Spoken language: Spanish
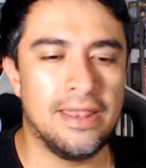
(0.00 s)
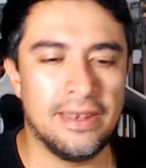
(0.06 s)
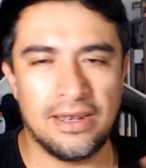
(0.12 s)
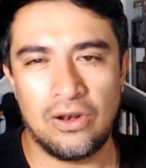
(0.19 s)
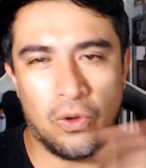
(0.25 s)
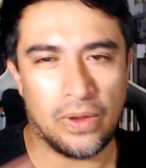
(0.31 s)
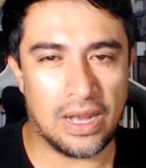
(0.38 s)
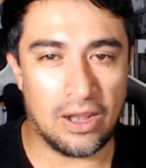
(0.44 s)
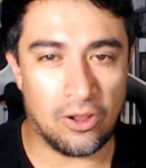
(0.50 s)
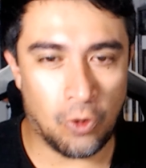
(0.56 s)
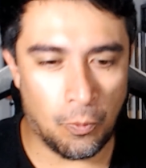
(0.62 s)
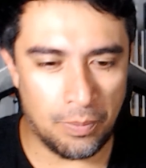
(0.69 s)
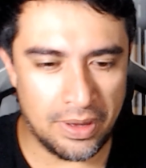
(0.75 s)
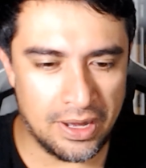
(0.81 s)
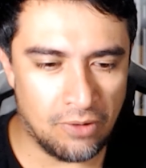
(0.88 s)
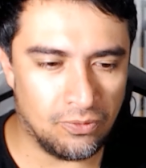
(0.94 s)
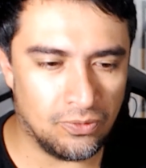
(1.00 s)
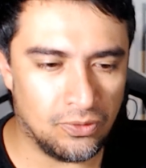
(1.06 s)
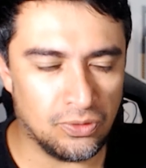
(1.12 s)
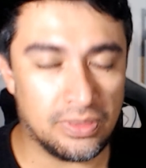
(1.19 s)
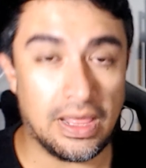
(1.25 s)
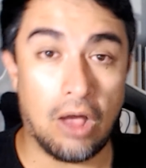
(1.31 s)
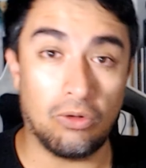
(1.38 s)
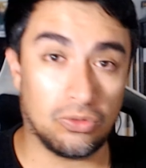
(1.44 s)
Lo que le conviene a
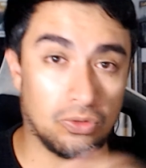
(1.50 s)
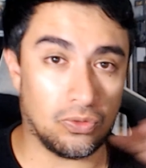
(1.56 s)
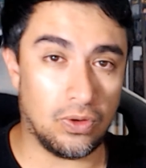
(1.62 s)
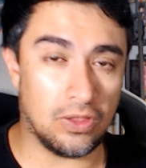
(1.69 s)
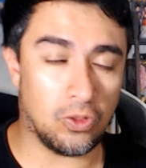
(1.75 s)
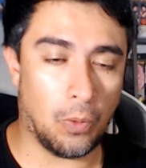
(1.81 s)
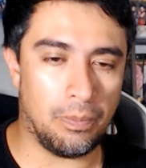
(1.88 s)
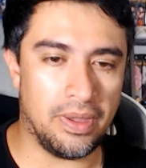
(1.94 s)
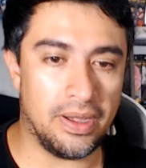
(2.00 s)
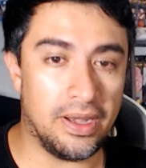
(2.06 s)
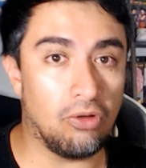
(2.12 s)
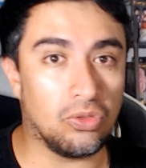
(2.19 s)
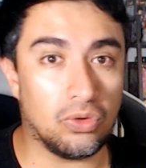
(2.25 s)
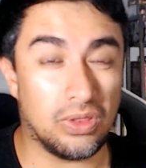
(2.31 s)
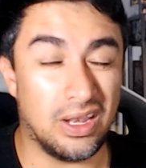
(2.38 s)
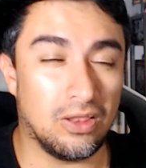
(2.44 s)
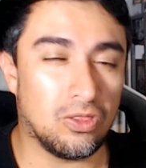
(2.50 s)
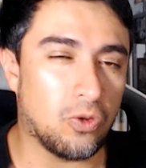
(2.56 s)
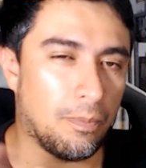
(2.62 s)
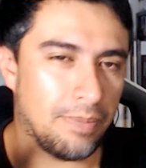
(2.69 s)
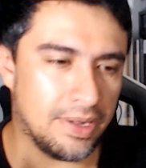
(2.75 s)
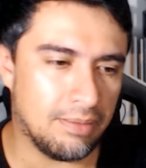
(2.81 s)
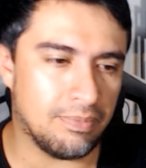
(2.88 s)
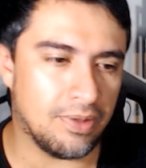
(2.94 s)
unos, a otros no les conviene, a otros sí les
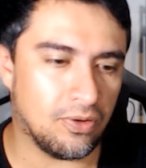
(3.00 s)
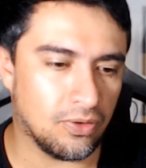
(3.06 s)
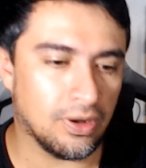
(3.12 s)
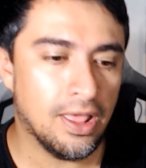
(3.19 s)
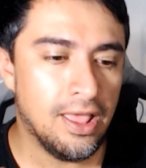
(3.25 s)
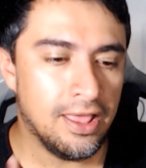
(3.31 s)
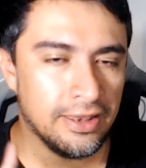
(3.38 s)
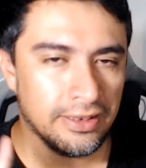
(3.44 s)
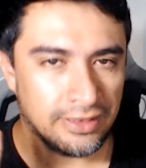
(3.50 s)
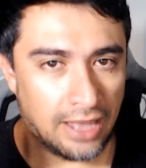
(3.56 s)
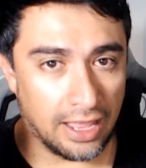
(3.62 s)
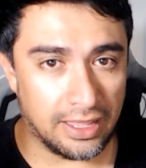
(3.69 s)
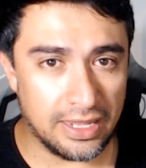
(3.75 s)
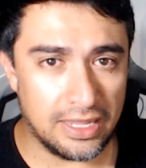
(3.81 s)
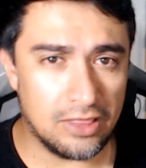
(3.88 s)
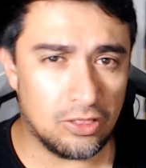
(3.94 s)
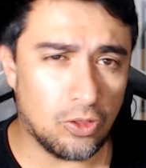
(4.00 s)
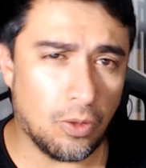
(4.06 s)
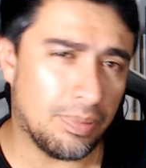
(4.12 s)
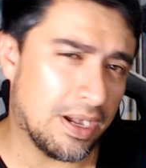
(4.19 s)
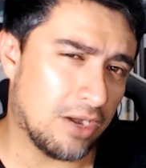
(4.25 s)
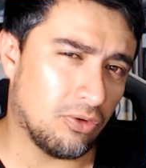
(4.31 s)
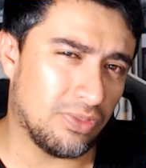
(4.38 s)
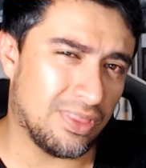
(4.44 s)
conviene mejor a crédito
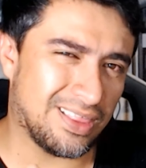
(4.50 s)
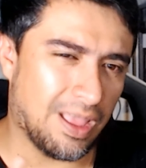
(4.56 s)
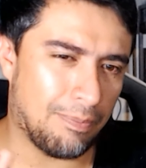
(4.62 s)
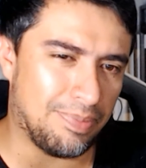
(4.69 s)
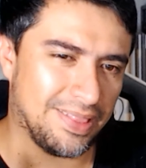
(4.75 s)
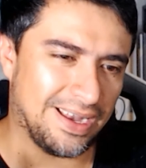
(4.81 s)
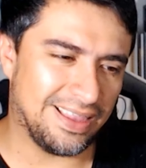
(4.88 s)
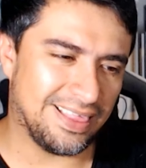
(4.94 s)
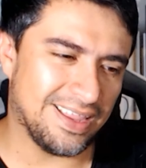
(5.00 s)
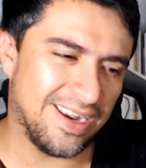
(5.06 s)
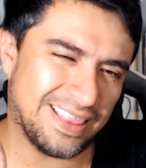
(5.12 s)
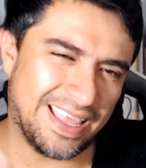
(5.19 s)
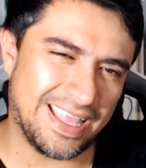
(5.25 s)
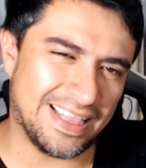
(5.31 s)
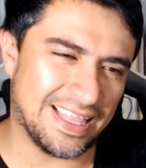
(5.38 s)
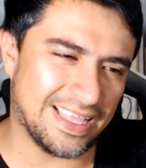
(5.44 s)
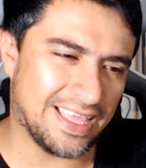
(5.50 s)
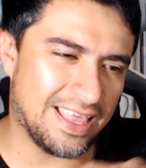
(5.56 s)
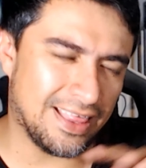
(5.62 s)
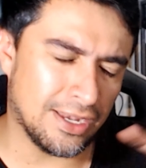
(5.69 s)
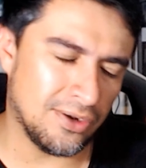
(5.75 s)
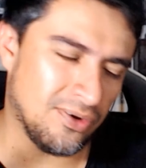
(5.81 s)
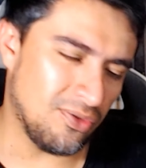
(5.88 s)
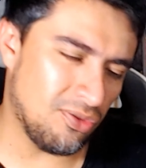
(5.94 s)
para no descapitalizarse. Hay gente que dice,
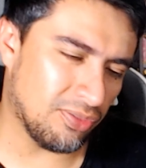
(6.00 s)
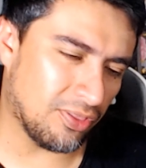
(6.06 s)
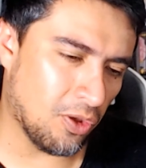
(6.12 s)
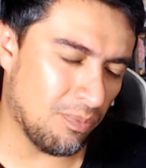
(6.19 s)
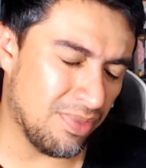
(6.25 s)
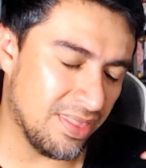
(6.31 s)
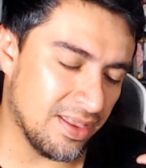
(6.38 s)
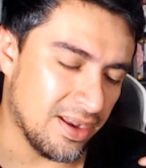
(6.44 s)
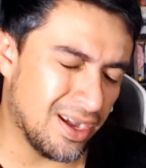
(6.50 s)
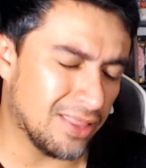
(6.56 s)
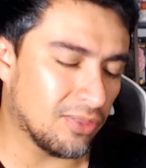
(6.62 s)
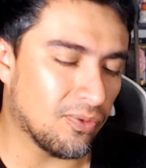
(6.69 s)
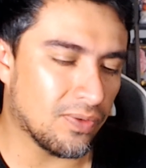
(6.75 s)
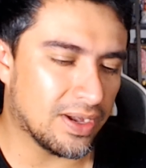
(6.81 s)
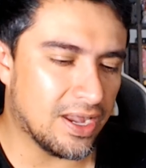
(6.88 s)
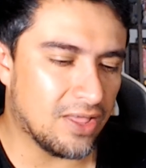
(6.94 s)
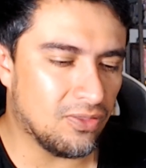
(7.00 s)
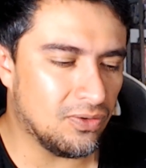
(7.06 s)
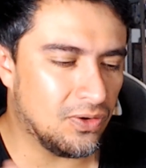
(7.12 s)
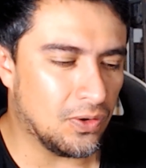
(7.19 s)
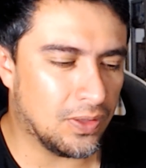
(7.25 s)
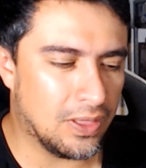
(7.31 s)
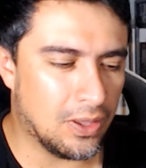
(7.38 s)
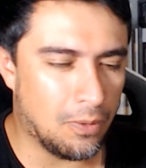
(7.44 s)
no, yo tengo mi dinerito ahorrado,
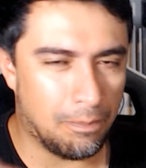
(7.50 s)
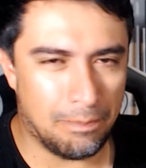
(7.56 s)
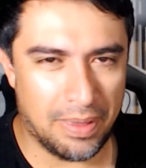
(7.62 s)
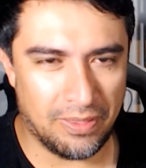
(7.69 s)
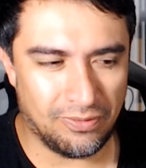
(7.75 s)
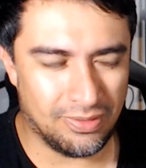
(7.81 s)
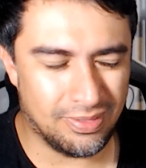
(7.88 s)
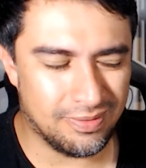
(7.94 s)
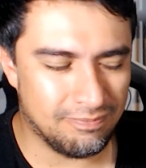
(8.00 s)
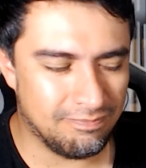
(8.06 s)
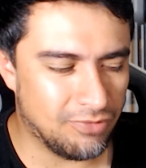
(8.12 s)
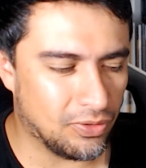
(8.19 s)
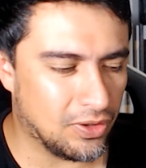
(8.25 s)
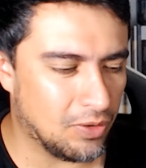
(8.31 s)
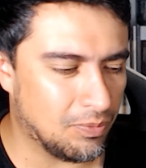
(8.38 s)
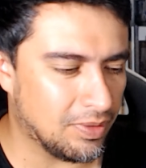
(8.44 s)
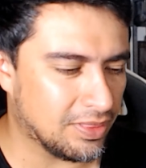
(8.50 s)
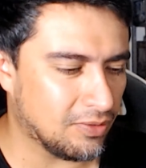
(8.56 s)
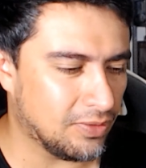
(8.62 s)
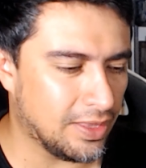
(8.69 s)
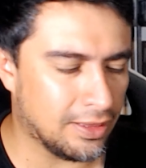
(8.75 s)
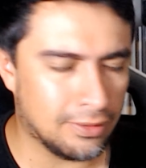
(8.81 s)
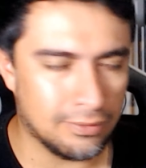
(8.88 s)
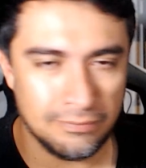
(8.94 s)
no quiero pedos, no quiero más
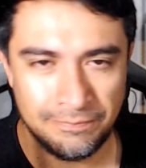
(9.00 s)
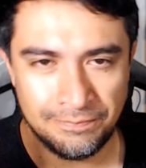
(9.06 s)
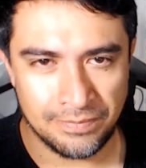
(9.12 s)
deudas.